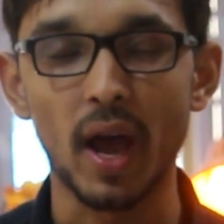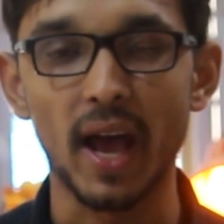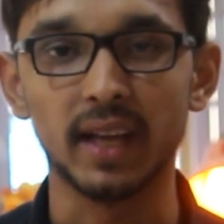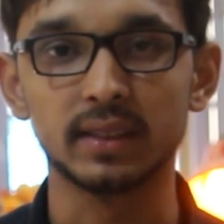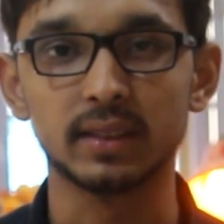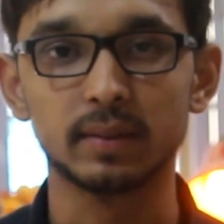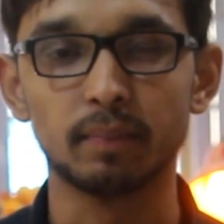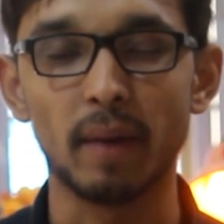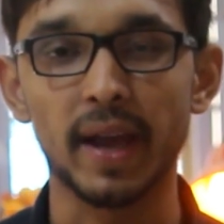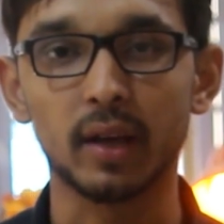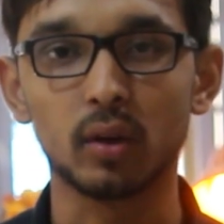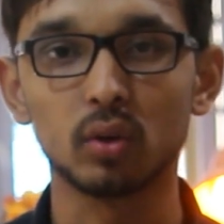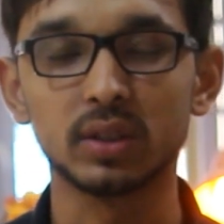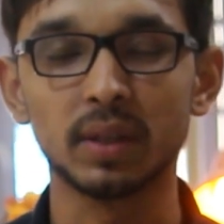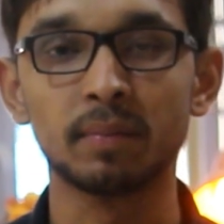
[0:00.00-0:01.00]
एस
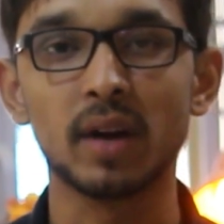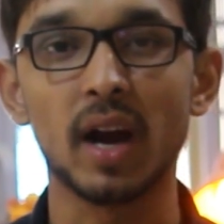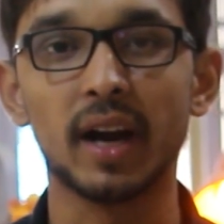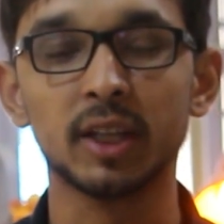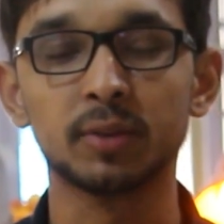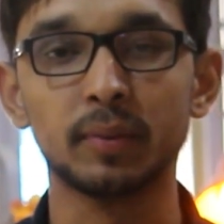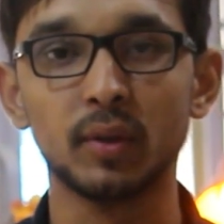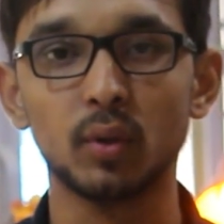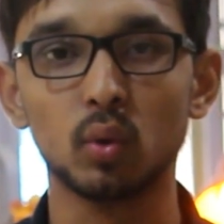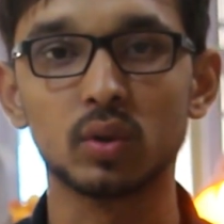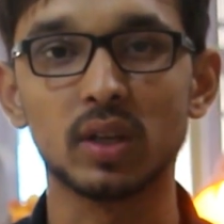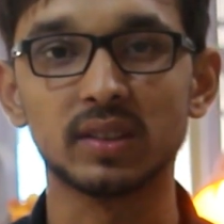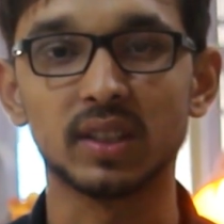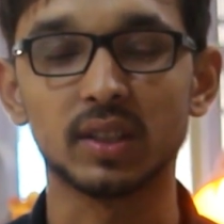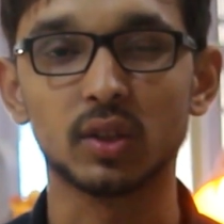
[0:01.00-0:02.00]
माइक्रो सिम कार्ड इसमें यूज
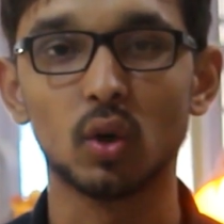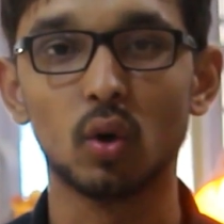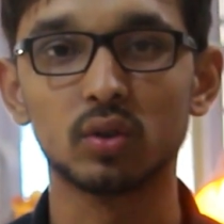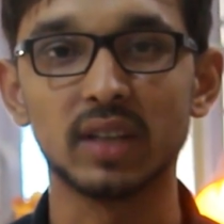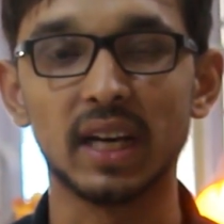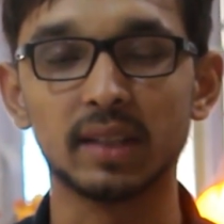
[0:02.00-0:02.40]
कर सकते हो और